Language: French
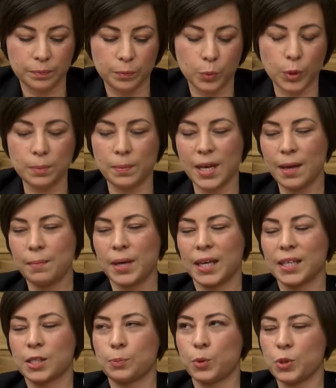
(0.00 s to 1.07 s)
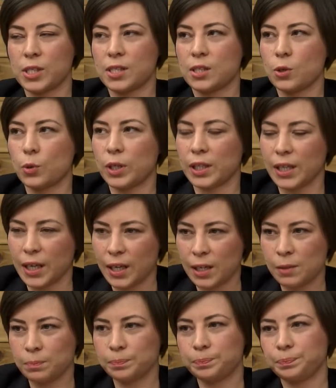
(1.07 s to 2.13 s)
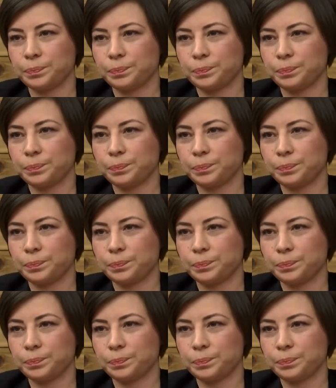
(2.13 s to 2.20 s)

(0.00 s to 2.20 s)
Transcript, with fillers: puis même à exposition égale,